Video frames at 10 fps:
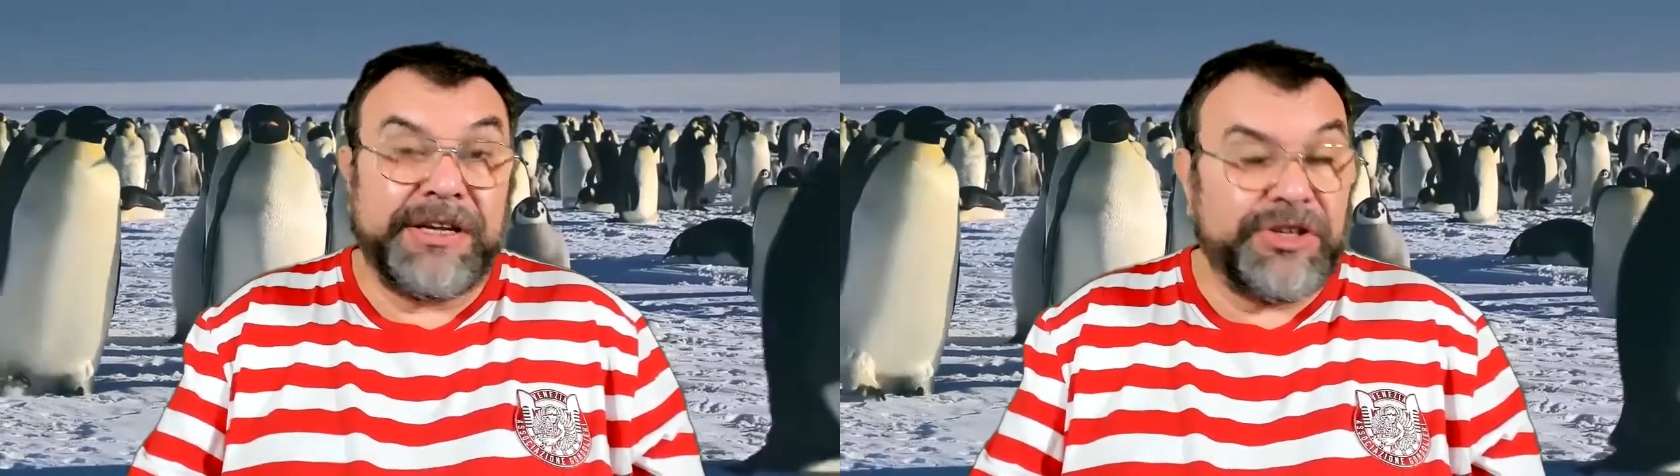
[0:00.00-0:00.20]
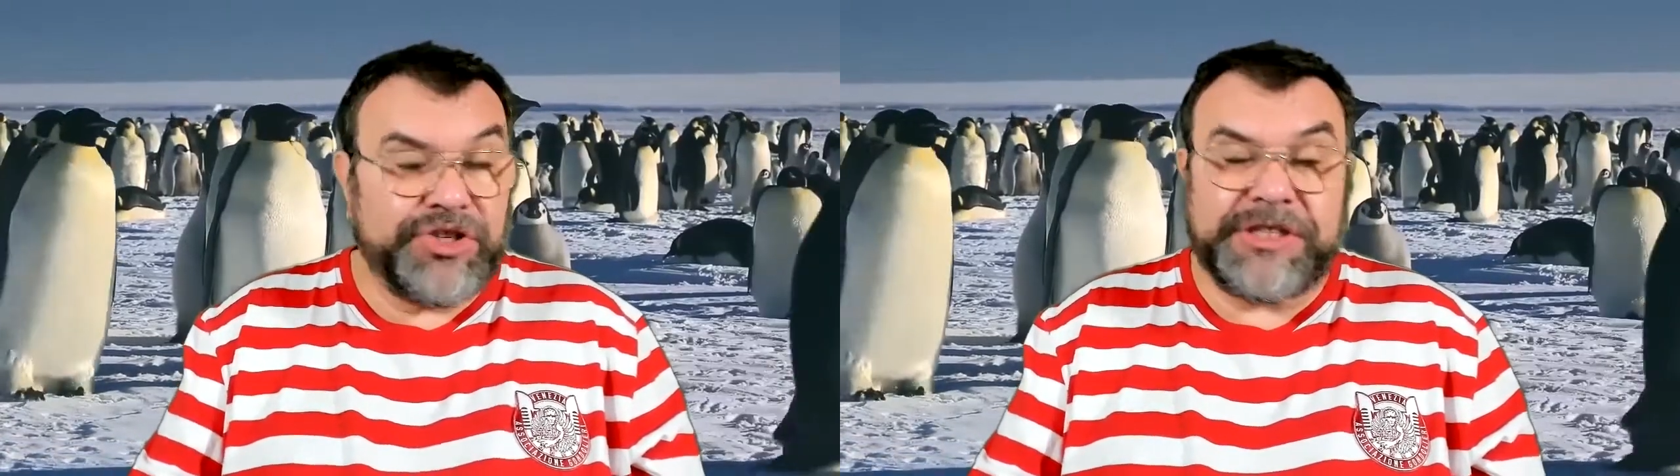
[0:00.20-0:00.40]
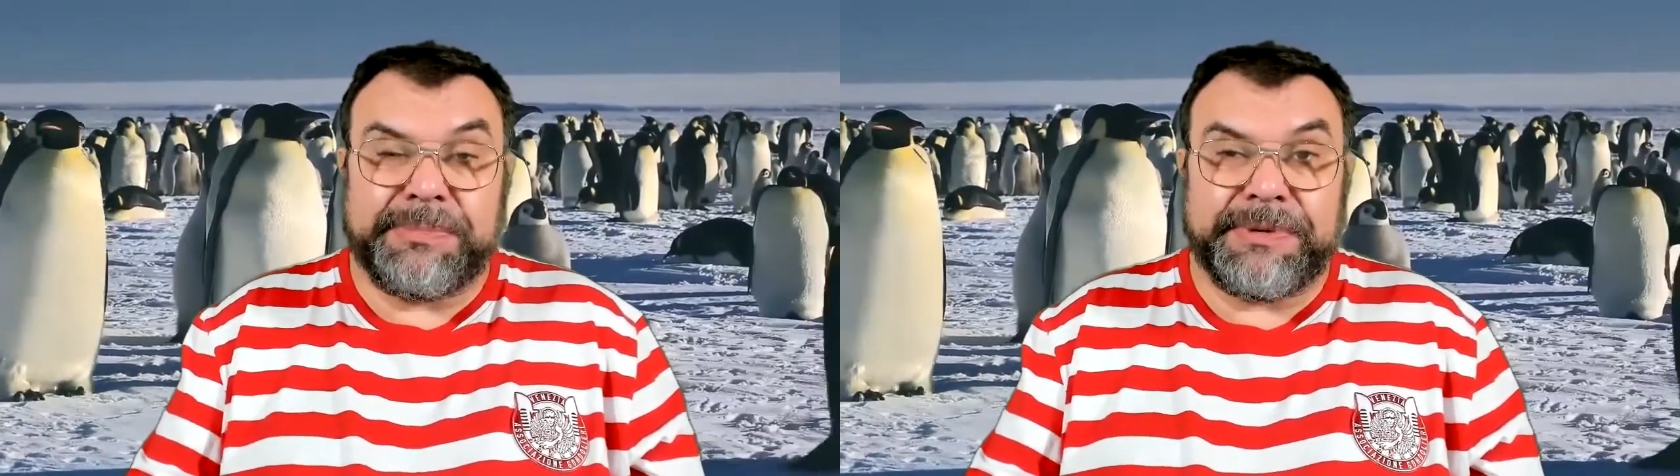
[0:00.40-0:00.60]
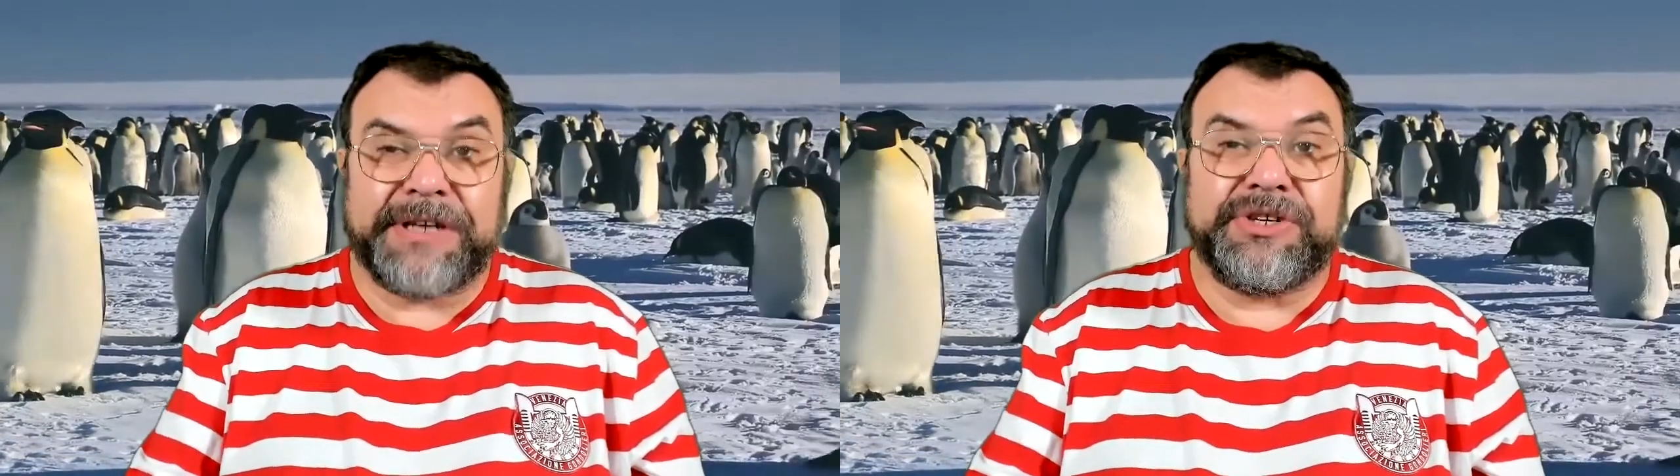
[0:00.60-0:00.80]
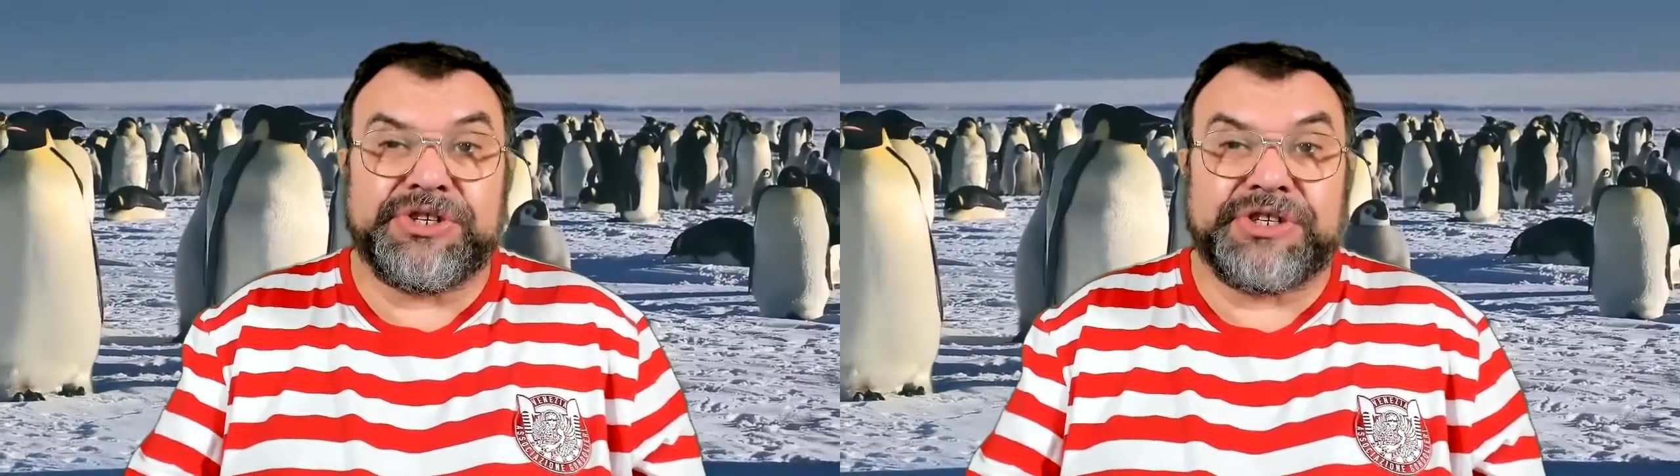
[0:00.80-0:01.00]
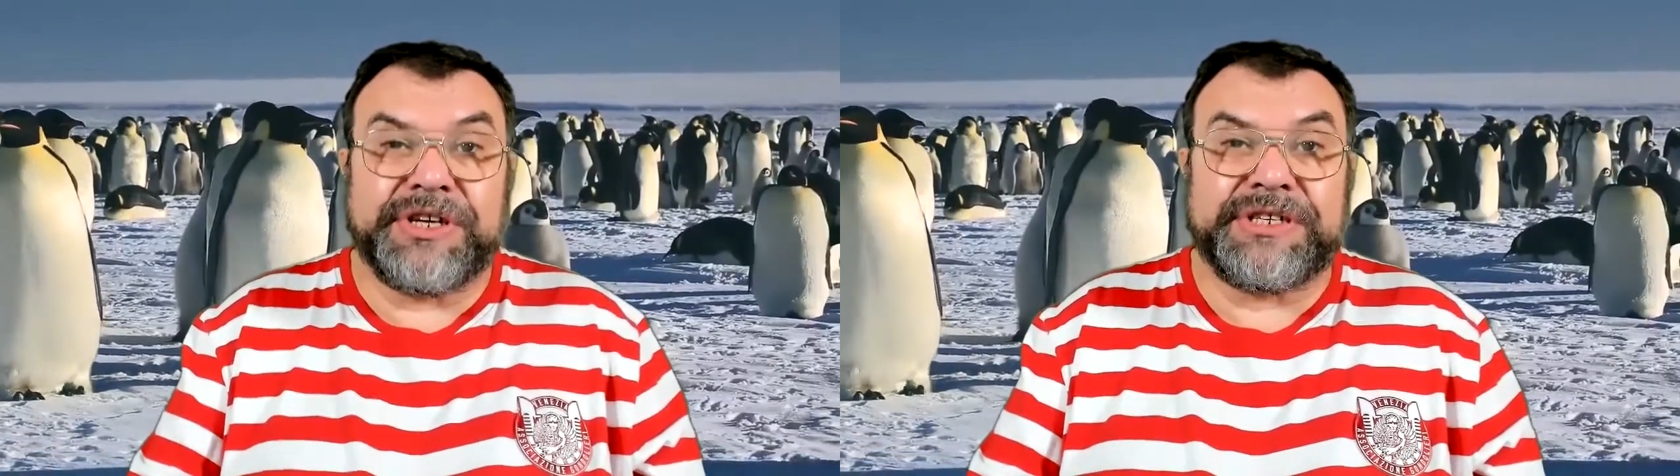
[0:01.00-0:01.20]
из чисто практических